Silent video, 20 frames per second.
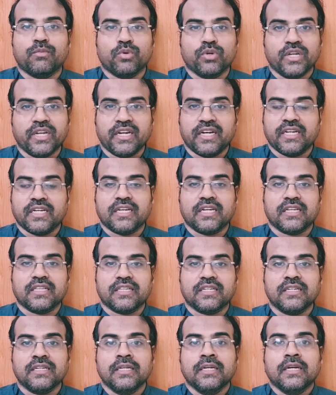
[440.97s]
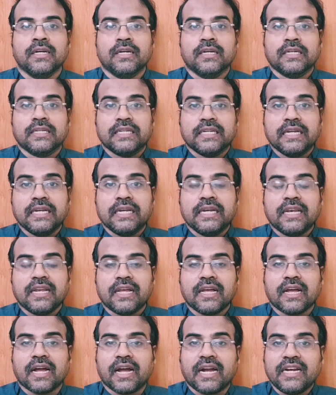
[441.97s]
முக்கி எடுக்கிறது இல்லை
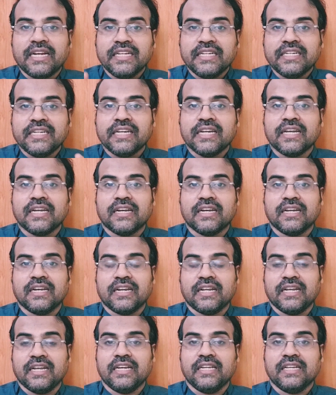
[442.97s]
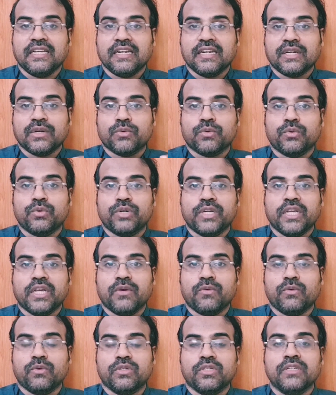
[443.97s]
அழுகிய நிலையில் இருக்கக்கூடிய
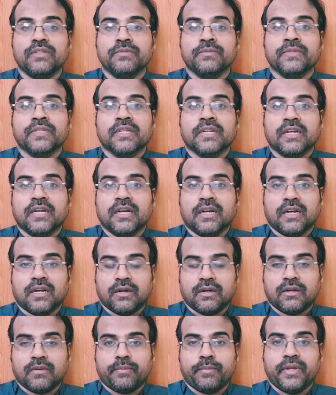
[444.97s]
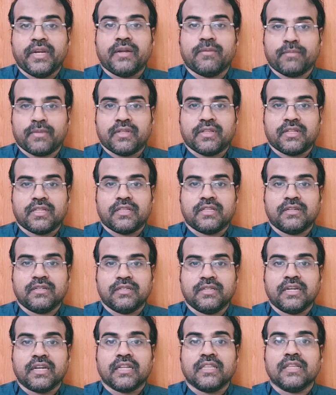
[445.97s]
ஒரு பிணம் அதாவது
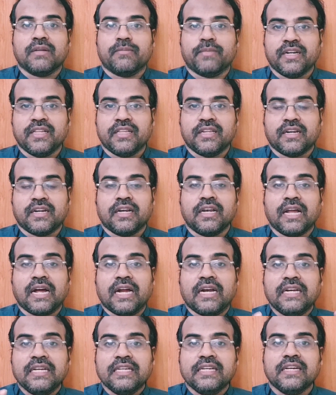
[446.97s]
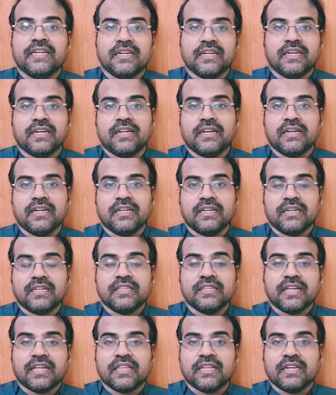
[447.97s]
இறந்த மனிதர்கள் அழுகிய நிலையில்
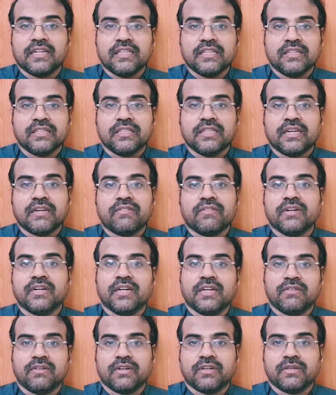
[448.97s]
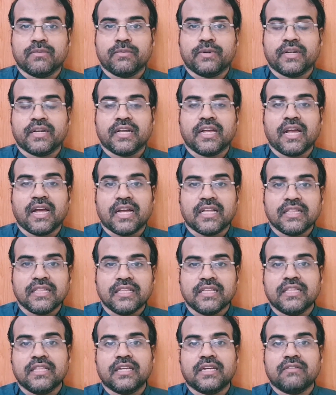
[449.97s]
இருந்து அதுலேருந்து திரவங்கள் வருது பாருங்க
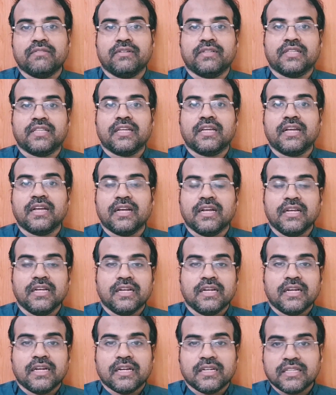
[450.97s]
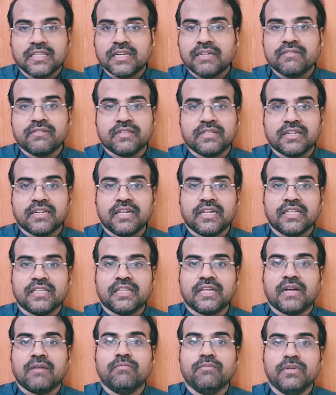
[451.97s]
அந்த திரவத்தை திரவத்தில்
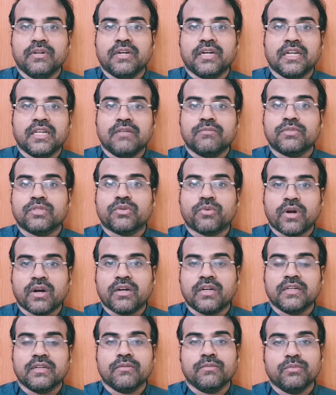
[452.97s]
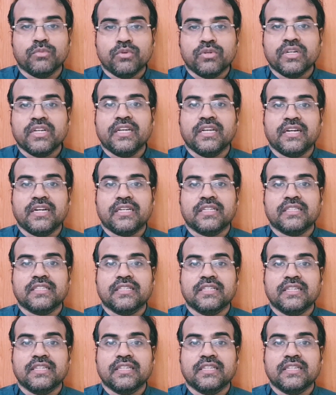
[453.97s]
இந்த அம்புகளையும் ஸ்வாடையும் முக்கி எடுத்து